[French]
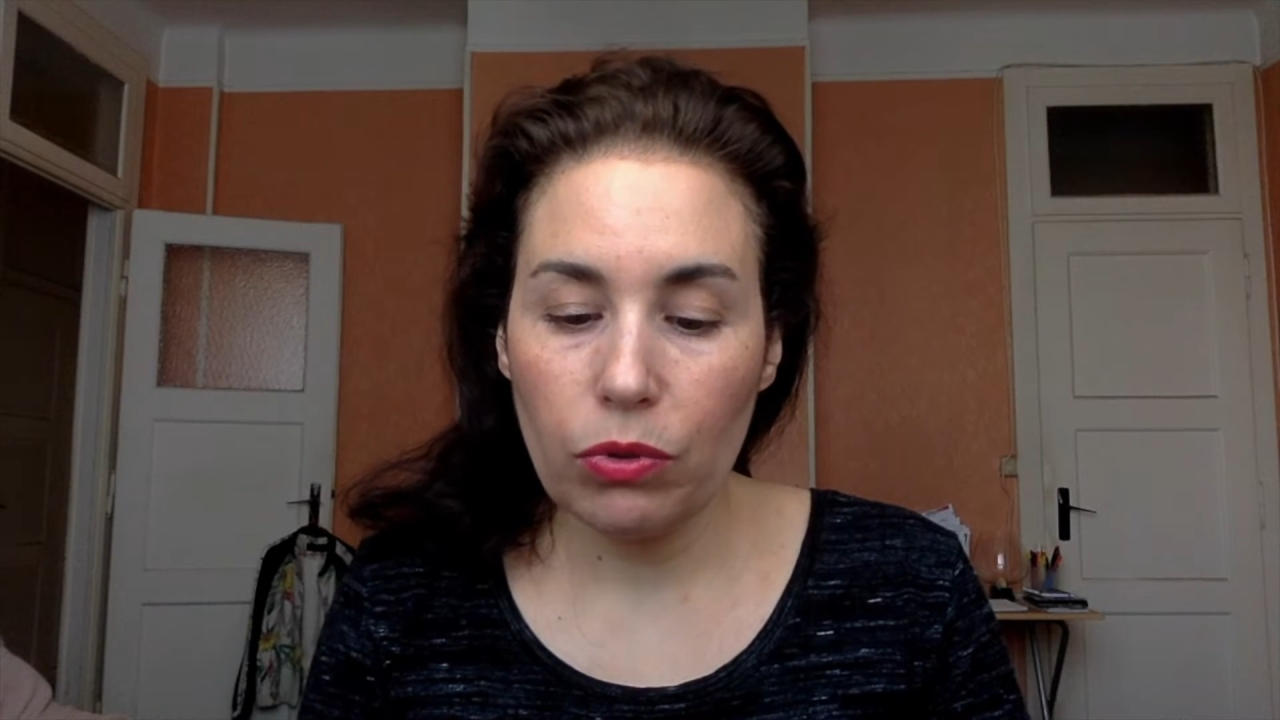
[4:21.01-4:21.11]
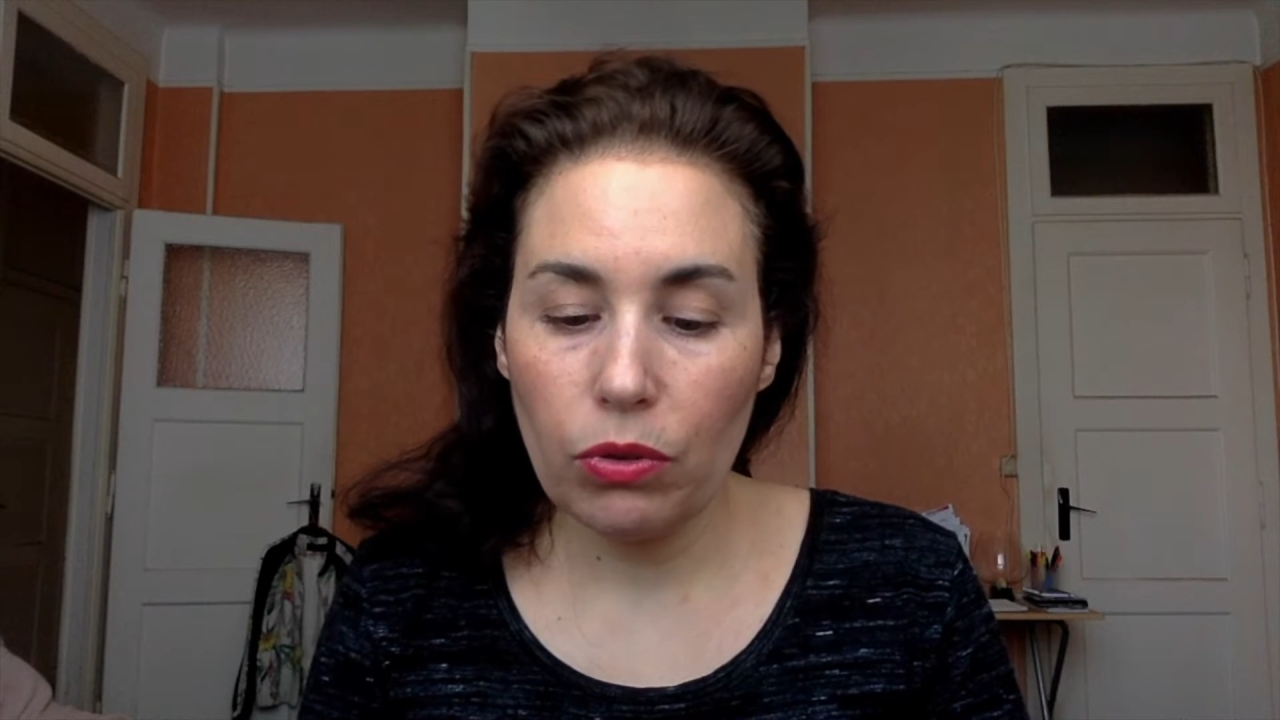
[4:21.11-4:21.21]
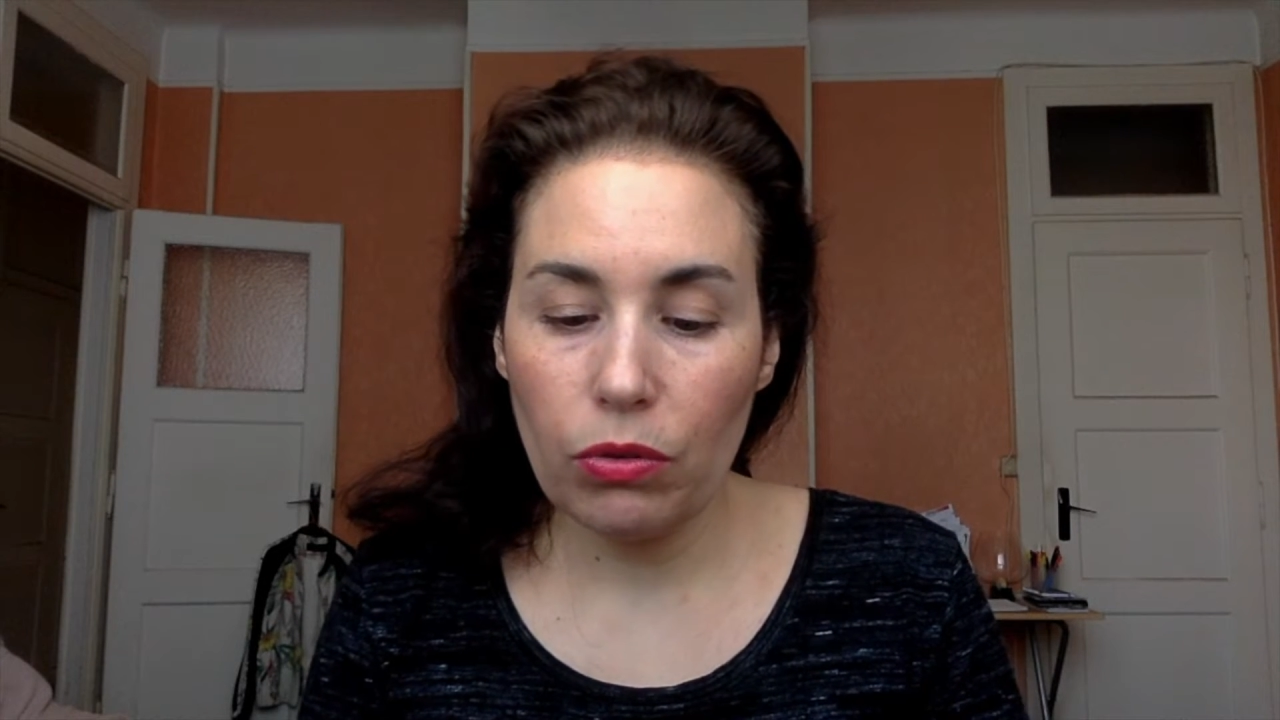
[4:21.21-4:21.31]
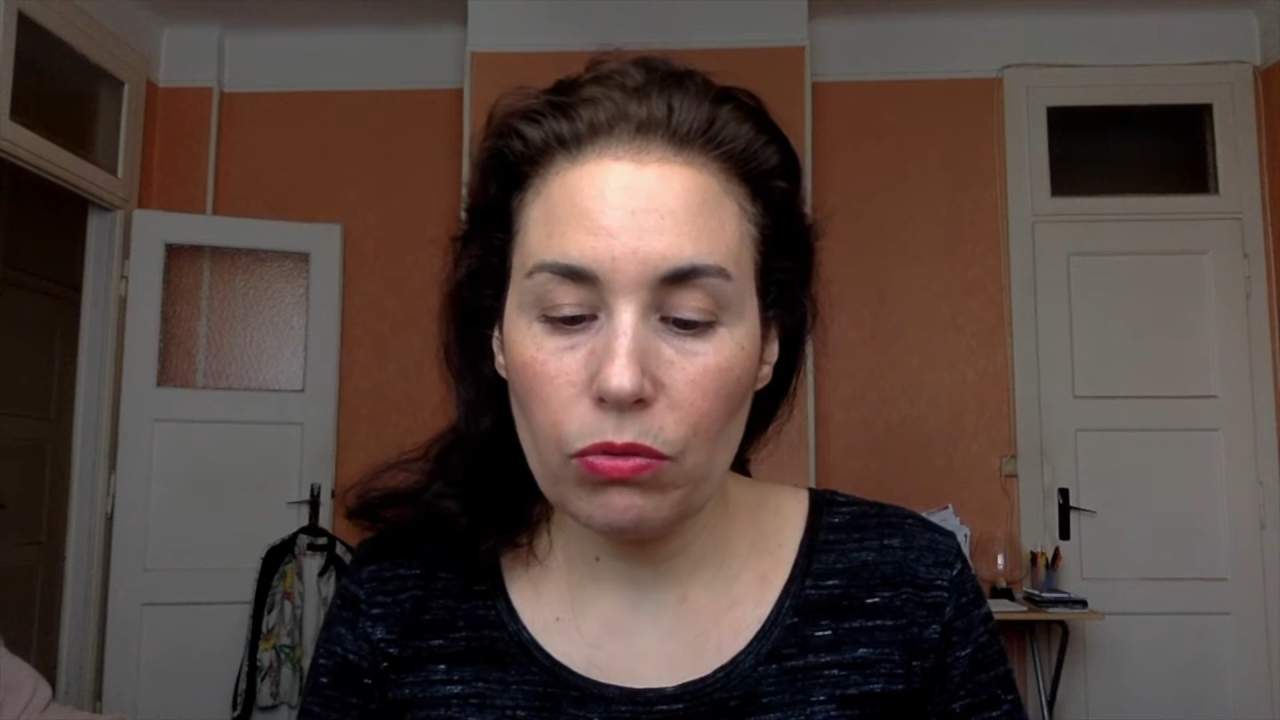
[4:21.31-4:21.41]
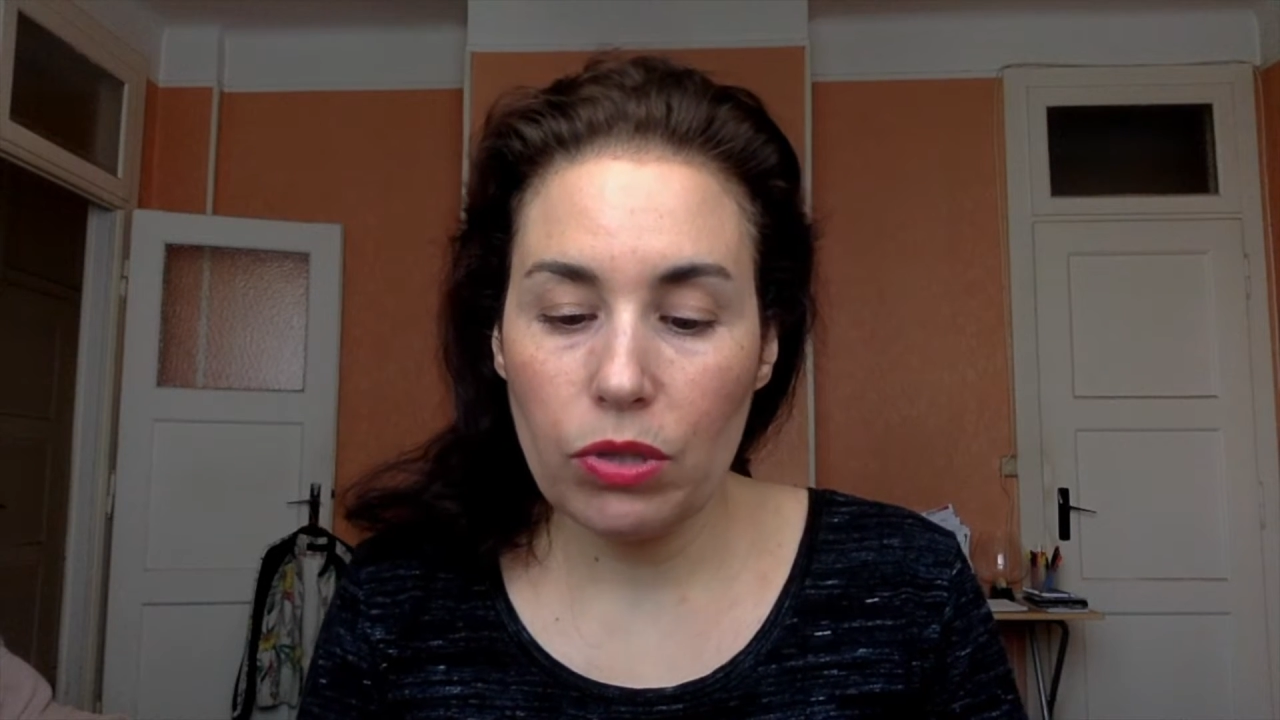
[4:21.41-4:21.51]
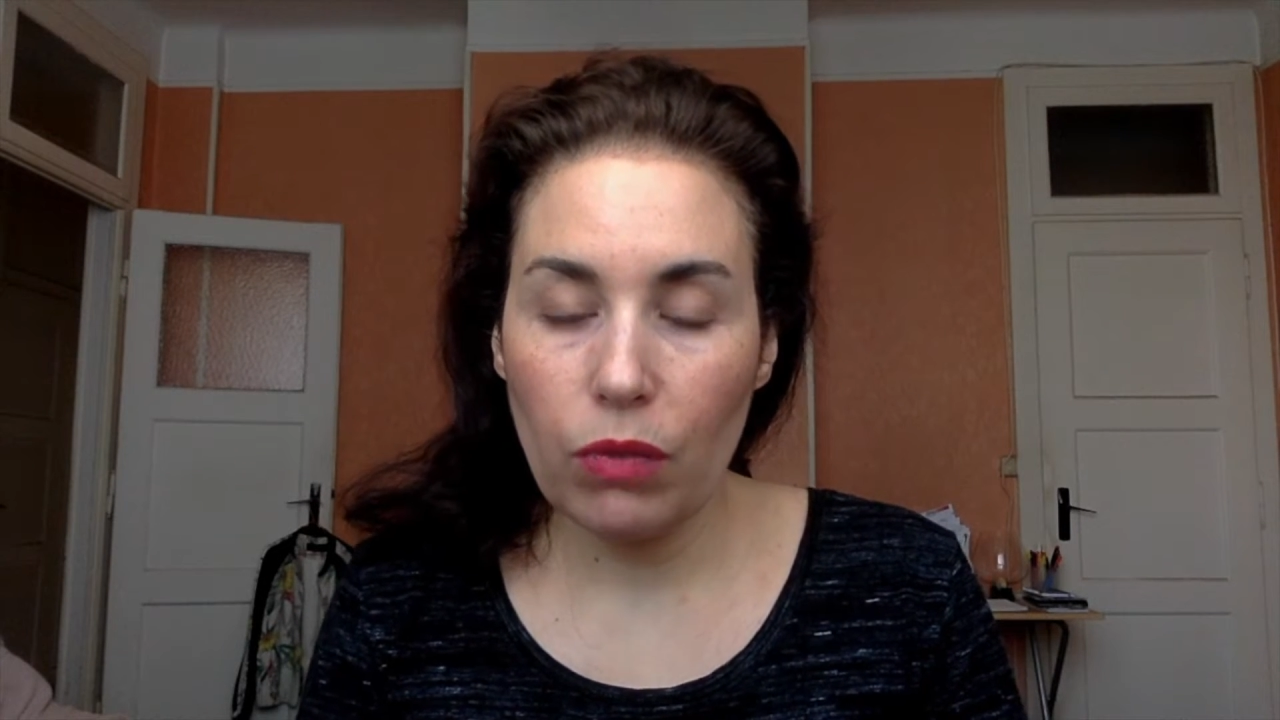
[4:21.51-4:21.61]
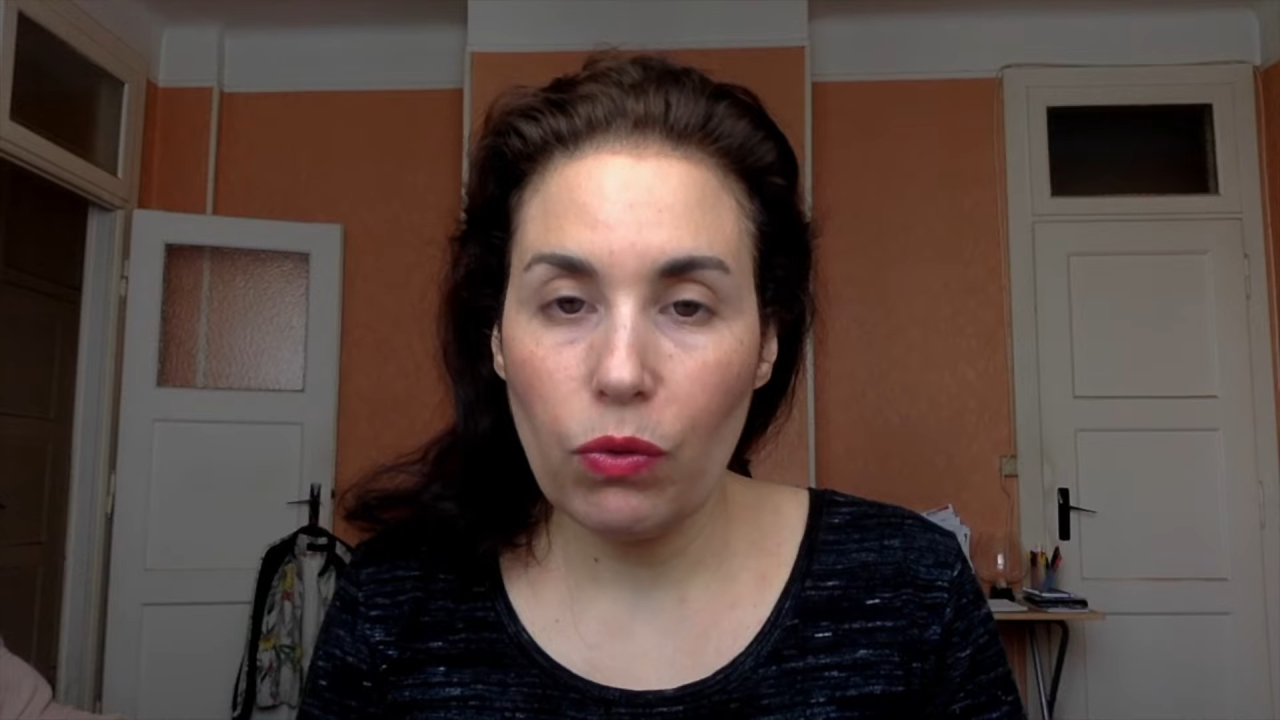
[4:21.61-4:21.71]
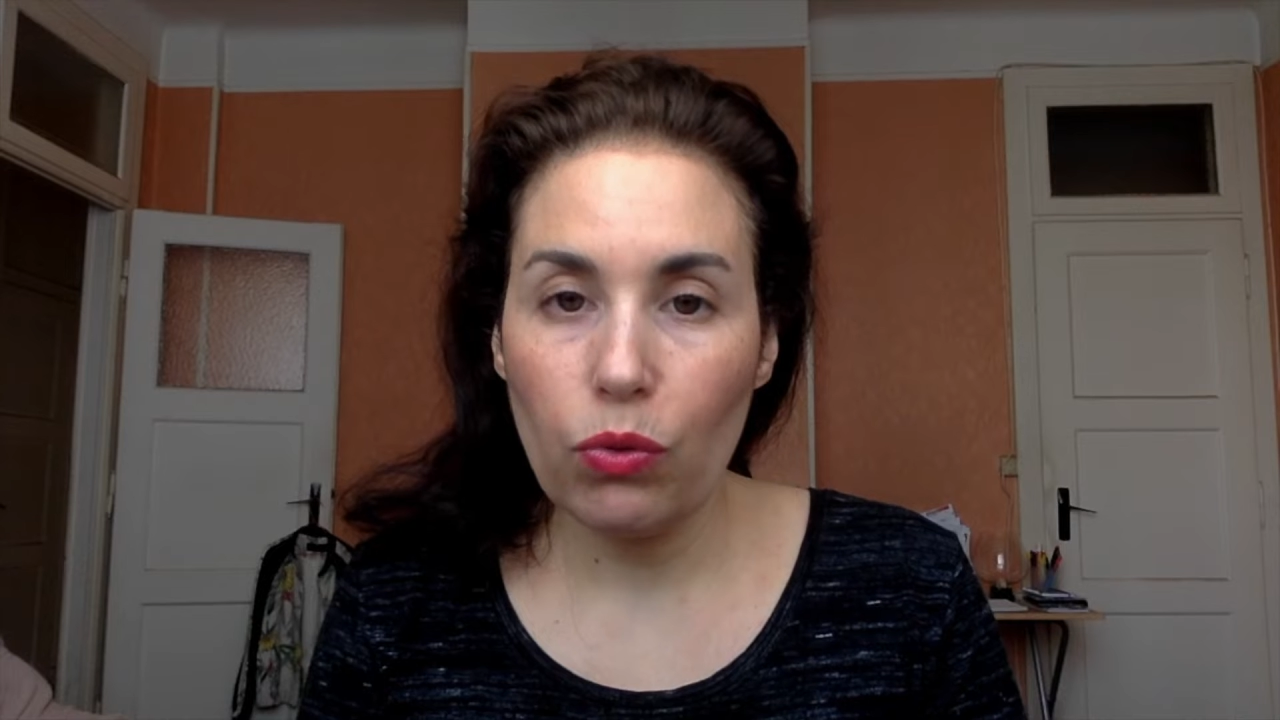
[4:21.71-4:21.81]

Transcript: Euh, ça vaut